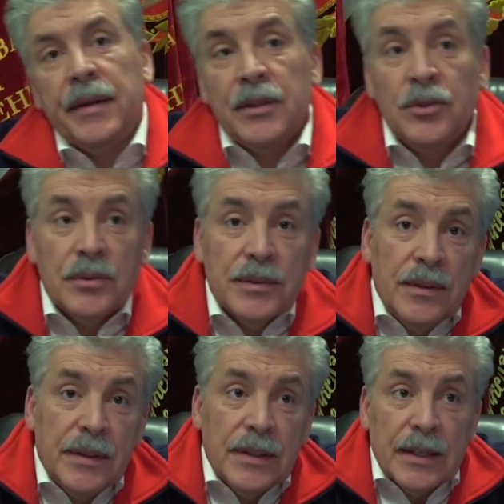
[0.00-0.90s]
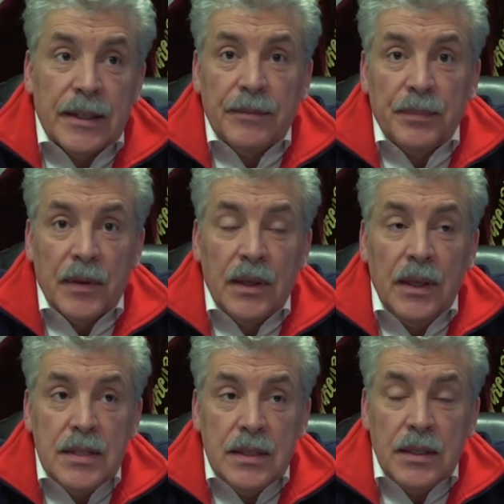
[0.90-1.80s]
Ну, давайте так.
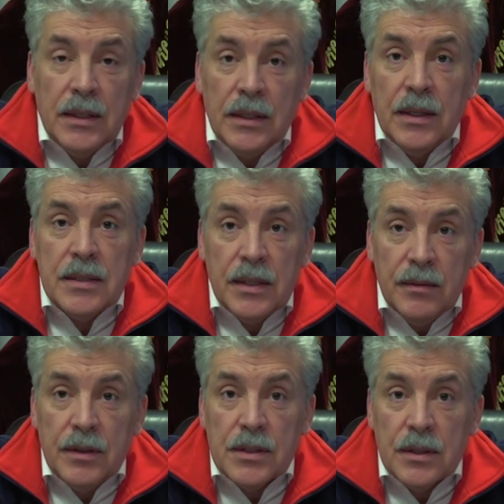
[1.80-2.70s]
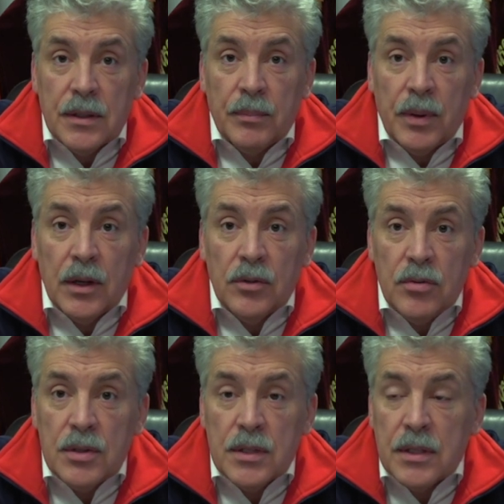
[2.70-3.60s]
Есть интересная вещь.
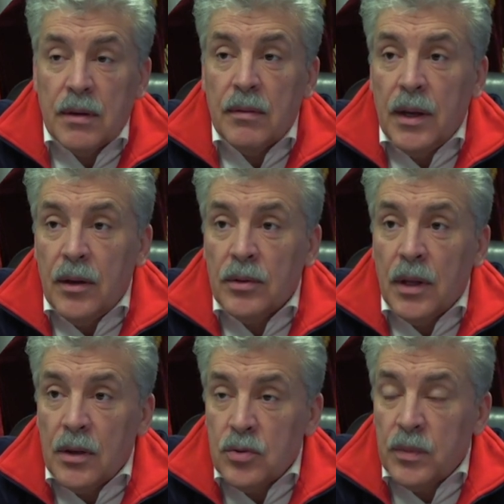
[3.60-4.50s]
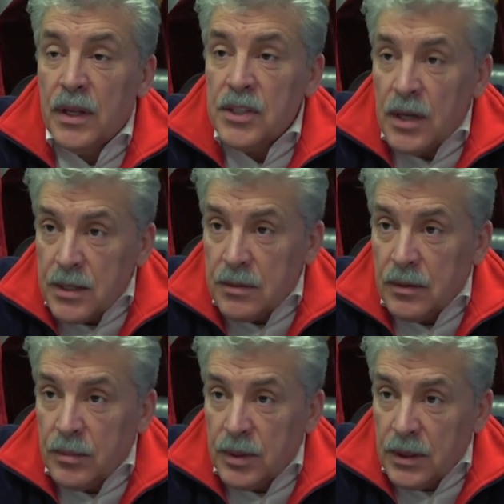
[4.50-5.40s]
Прогноз составляют так, чтобы
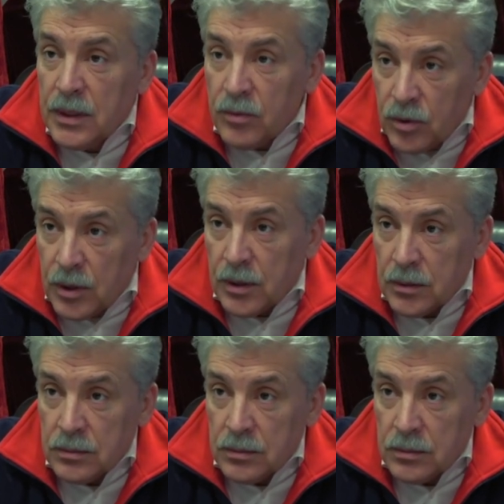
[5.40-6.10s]
начальство было довольно.